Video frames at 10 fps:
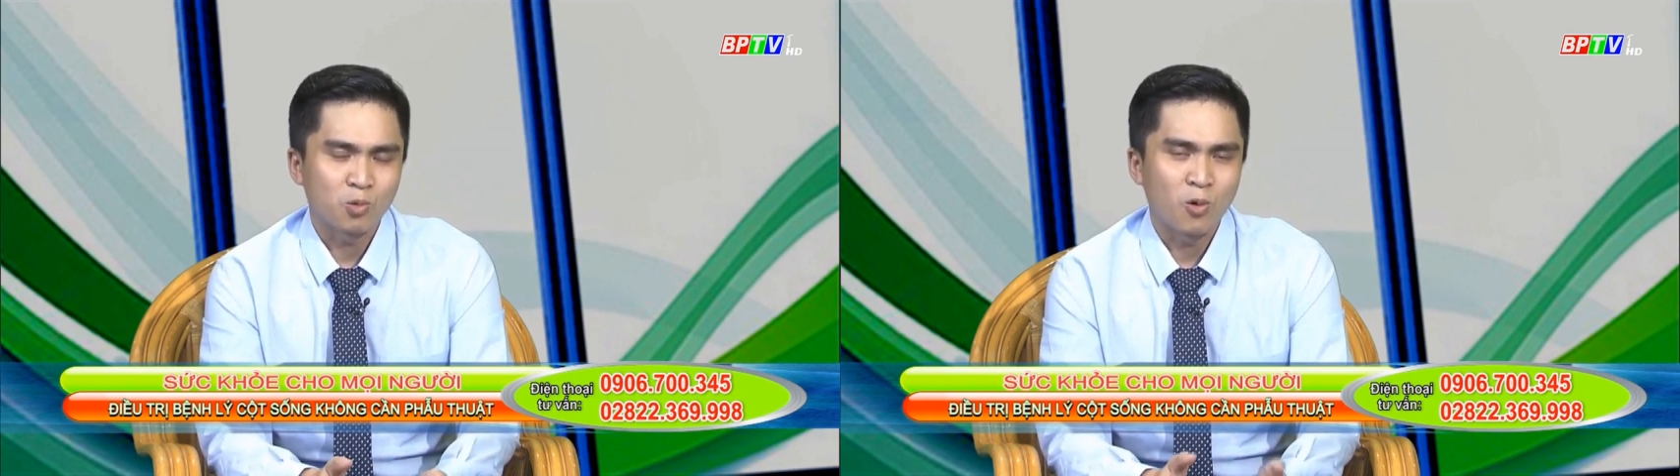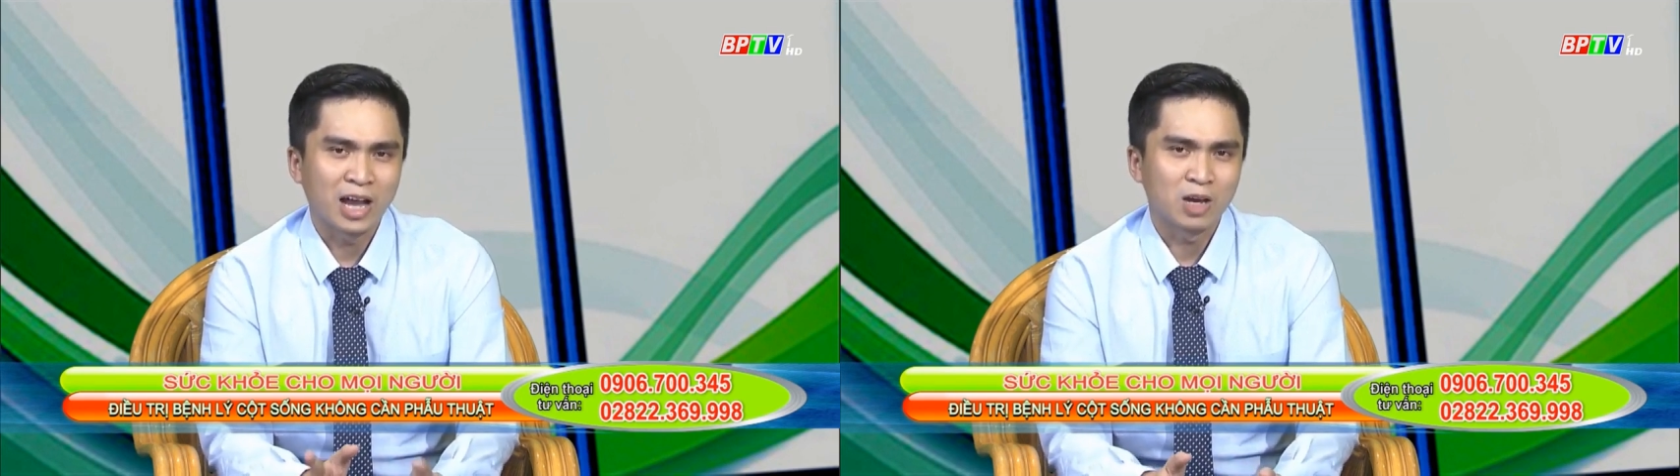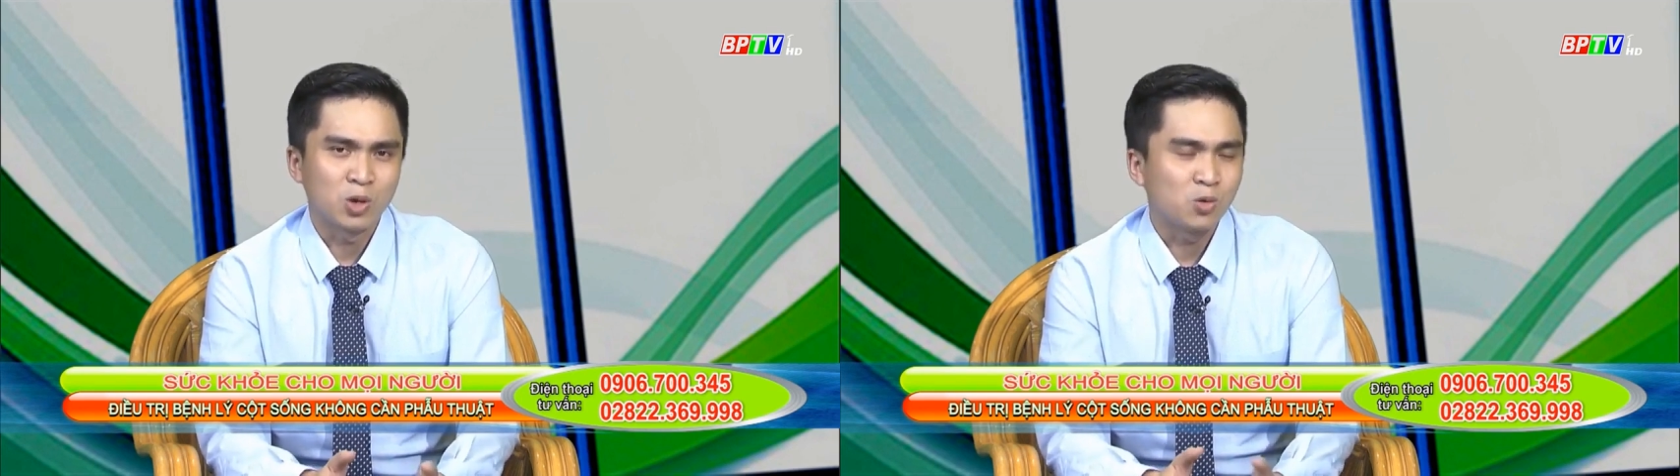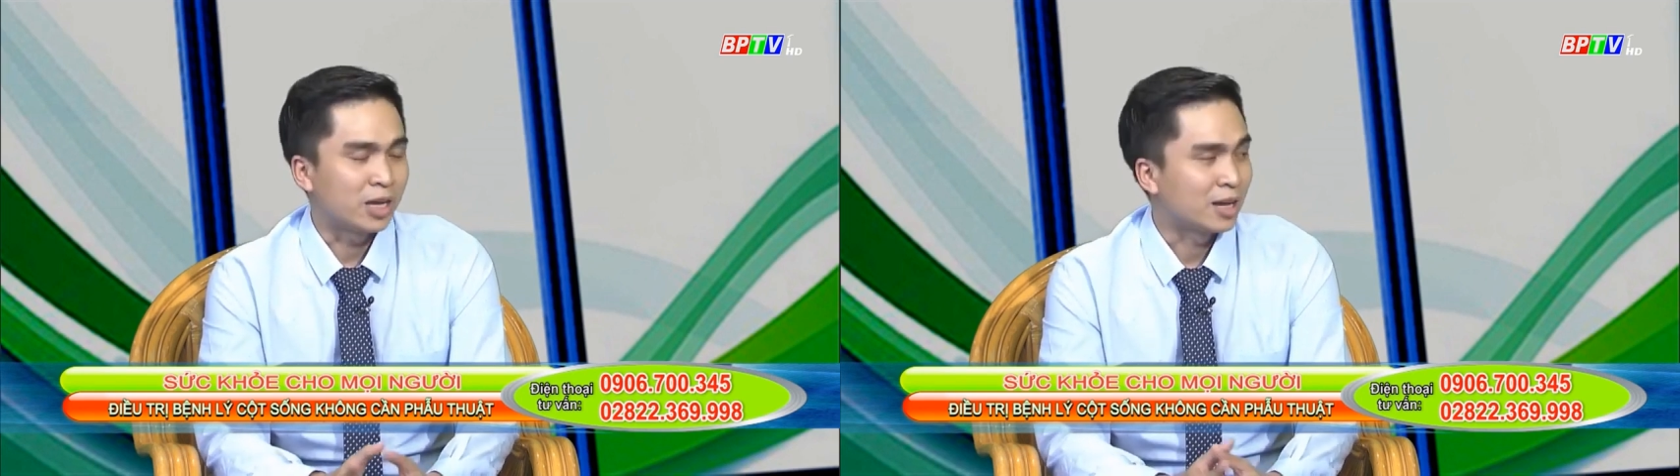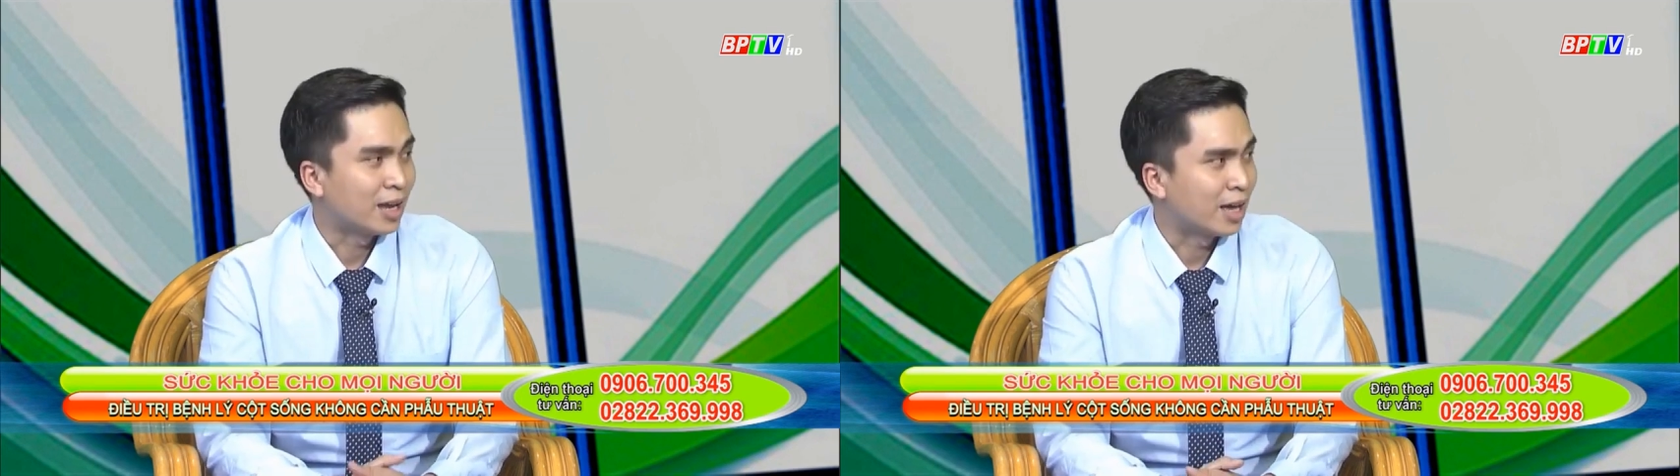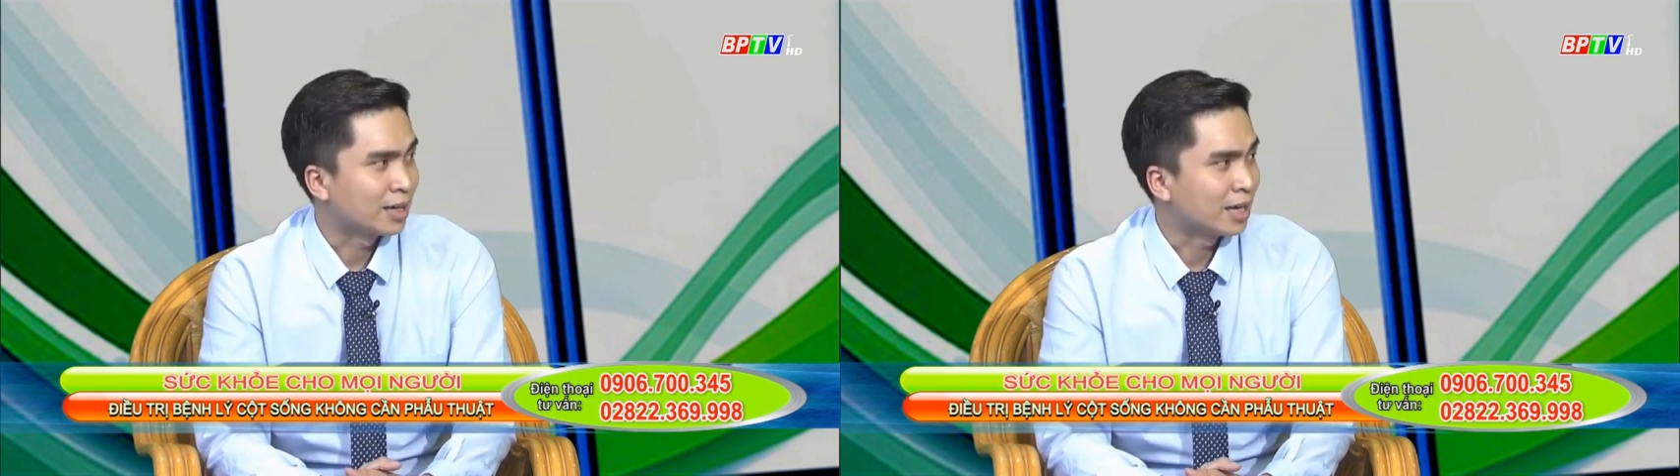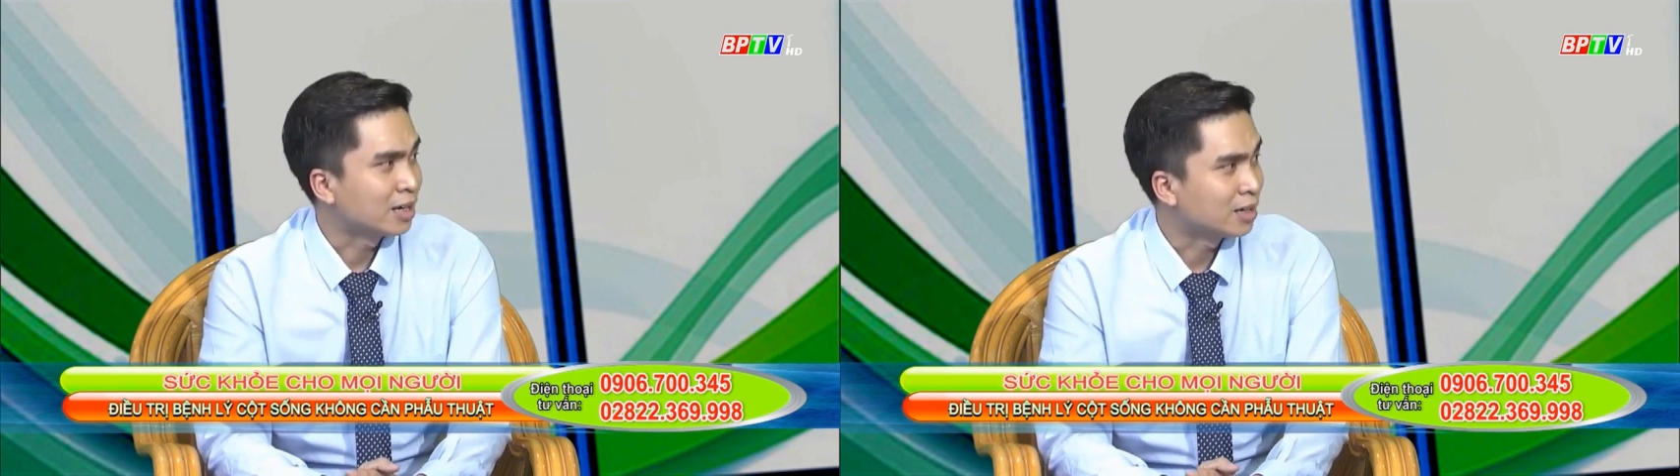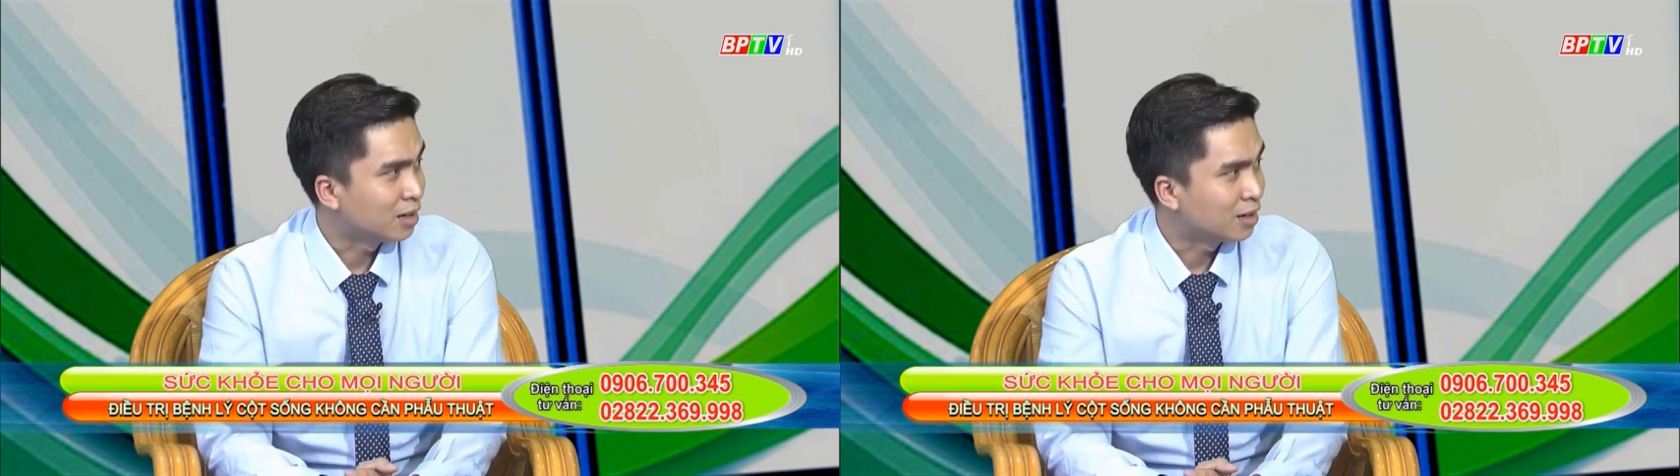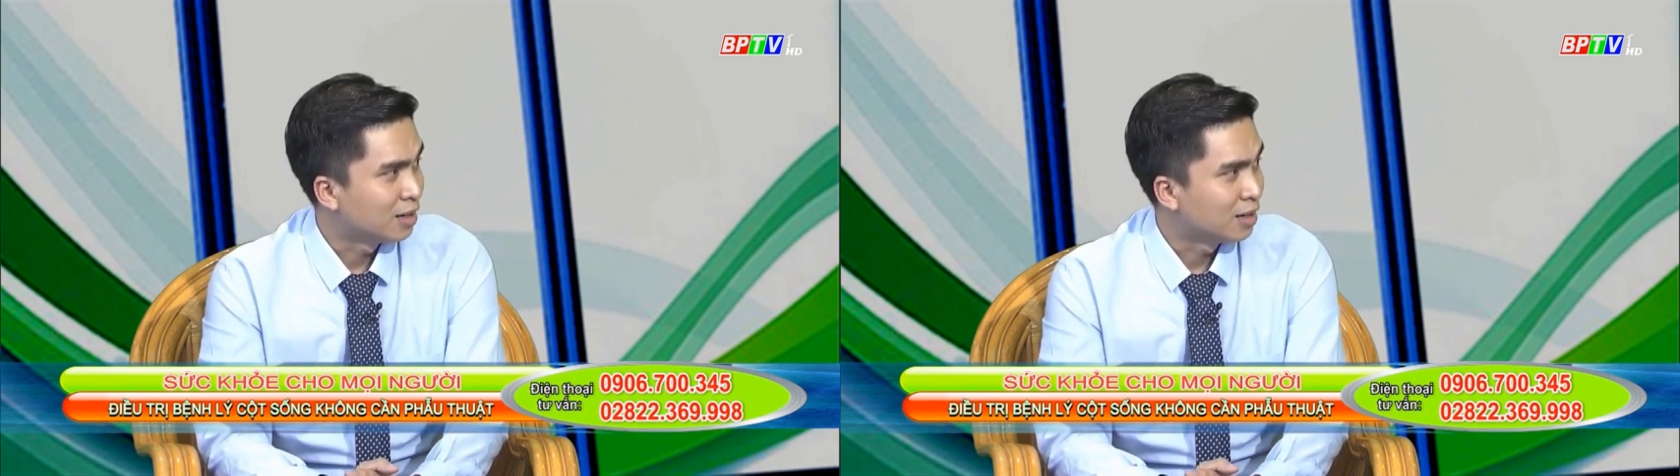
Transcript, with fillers: qua cái biểu hiện là căng cơ